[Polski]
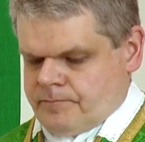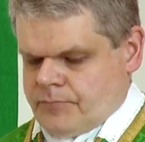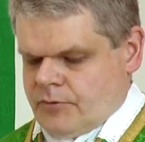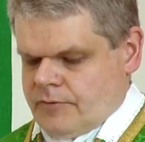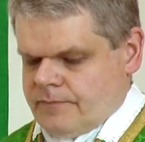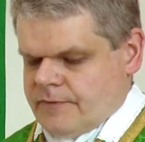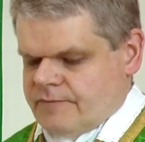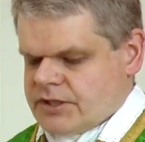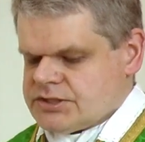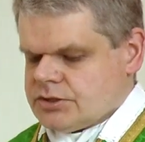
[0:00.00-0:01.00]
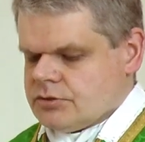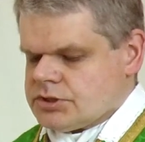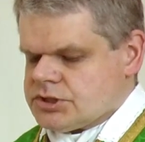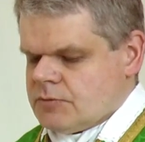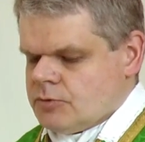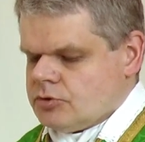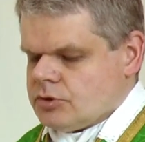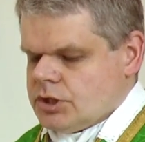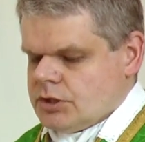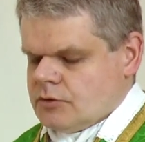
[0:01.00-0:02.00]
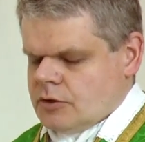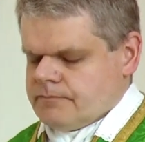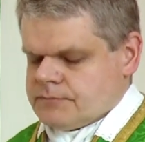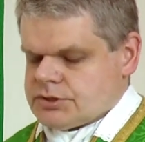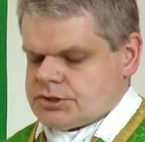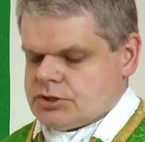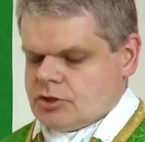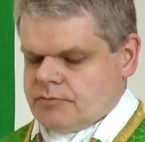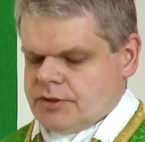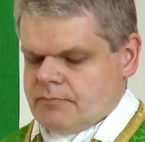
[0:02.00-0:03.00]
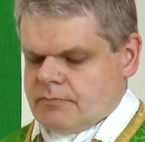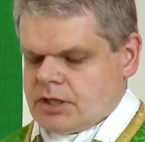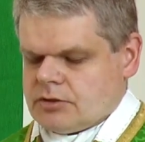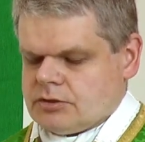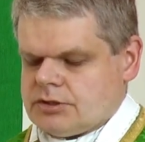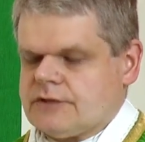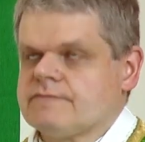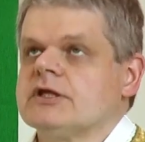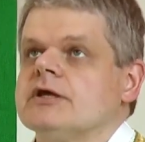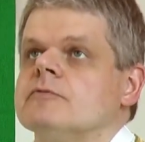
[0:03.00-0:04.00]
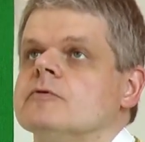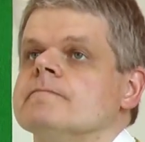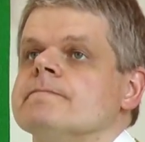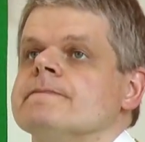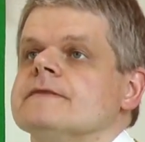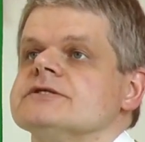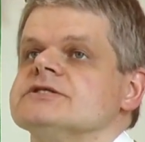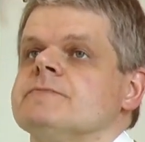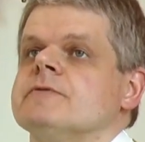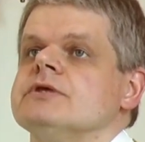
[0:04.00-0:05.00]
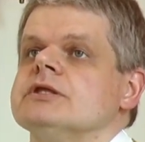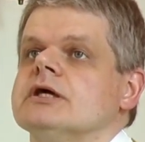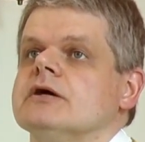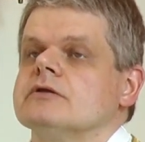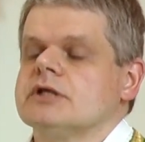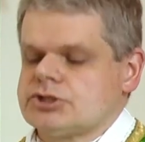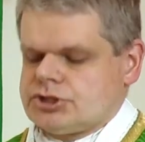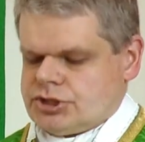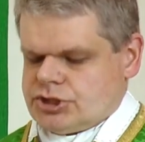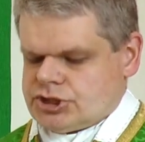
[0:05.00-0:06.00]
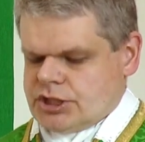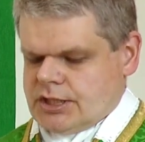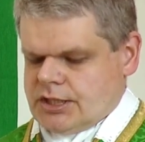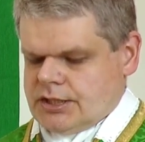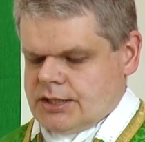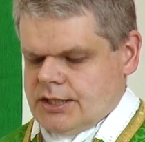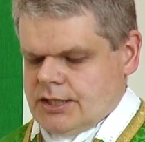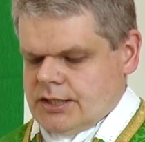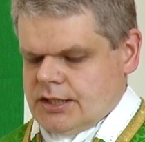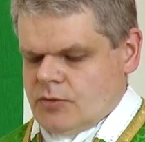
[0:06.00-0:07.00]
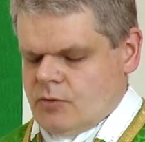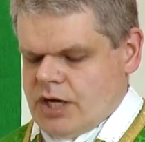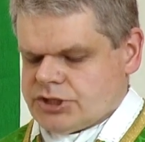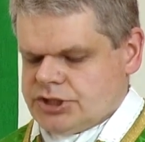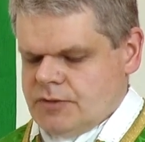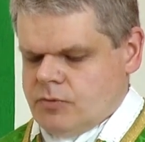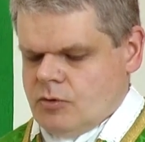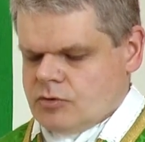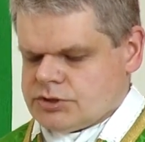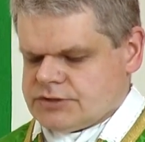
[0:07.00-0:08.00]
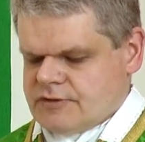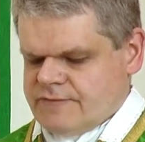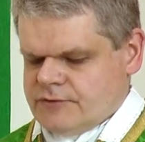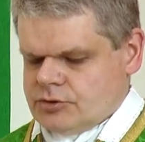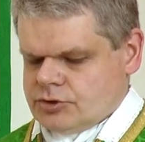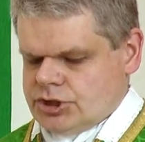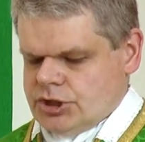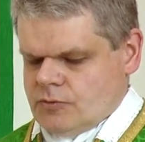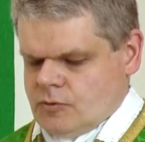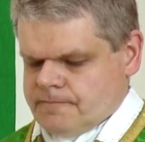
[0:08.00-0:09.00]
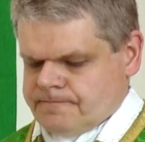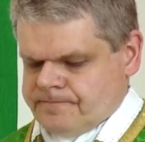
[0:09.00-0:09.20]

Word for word: Bo wracającemu do Niego synowi marnotrawnemu. Zapomina o naszych grzechach i właśnie błogosławi to dzieło.